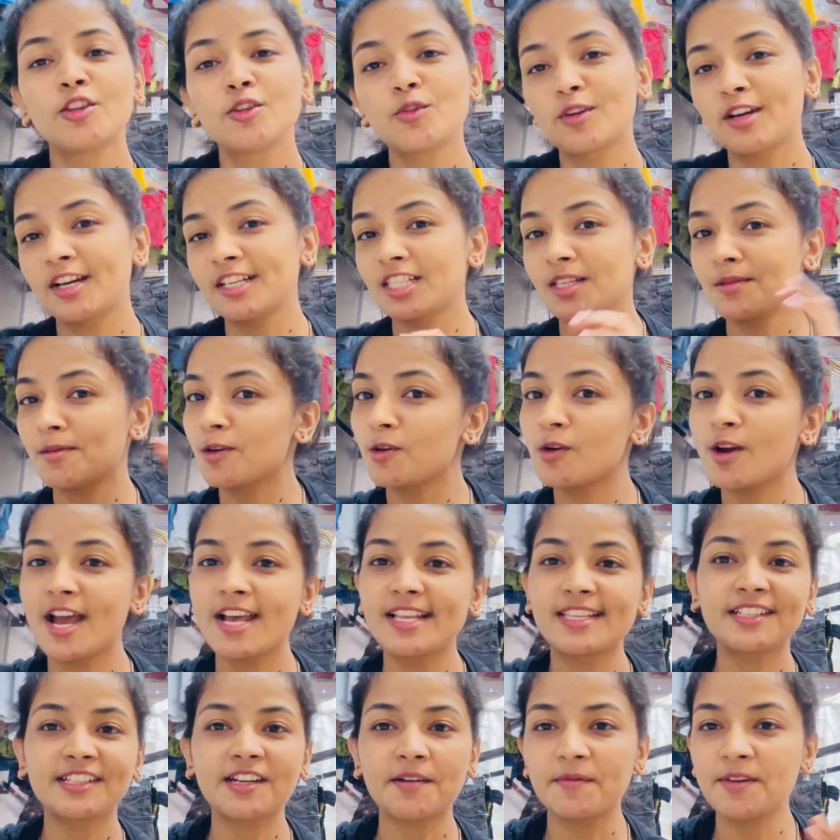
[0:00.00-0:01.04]
तो कस्टमर को
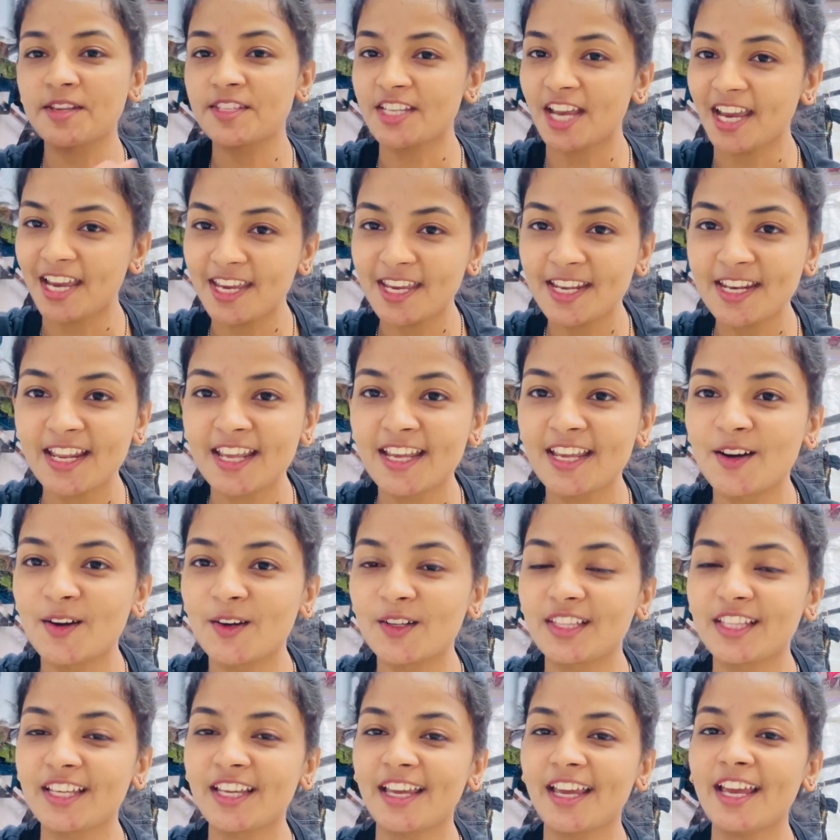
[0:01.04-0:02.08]
ऐसे कपड़े चाहिए नहीं
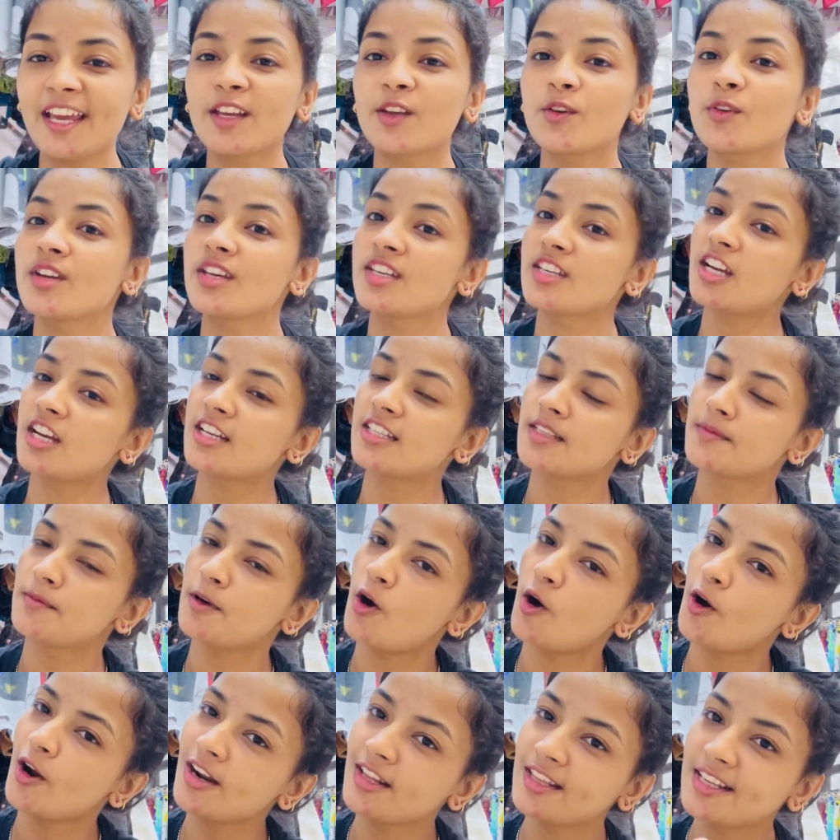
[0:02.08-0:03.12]
होते हैं क्योंकि
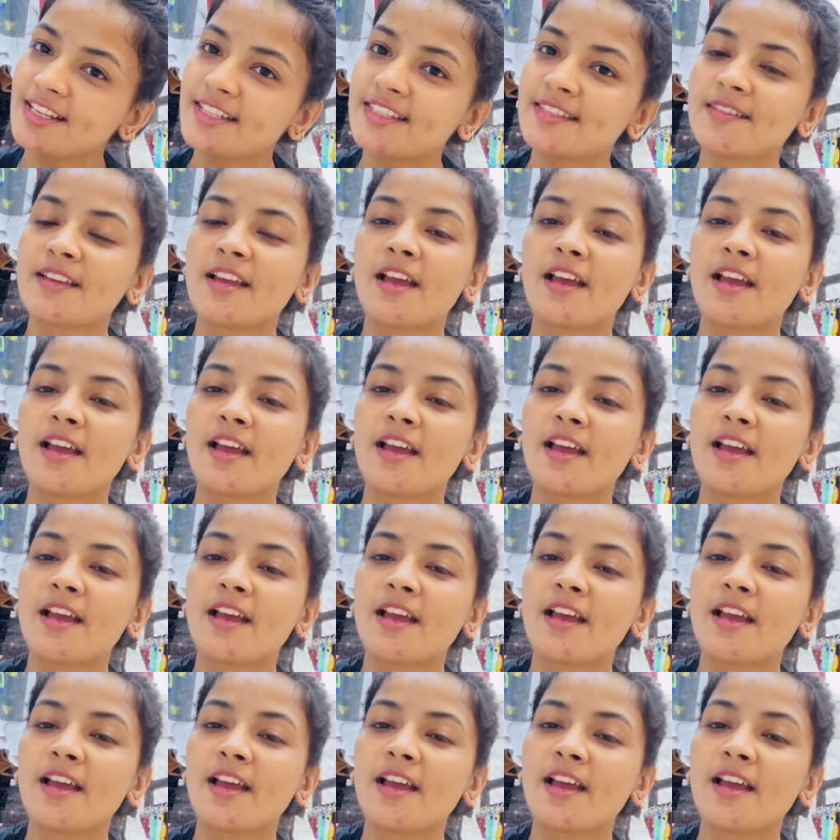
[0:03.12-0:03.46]
कस्टमर और भी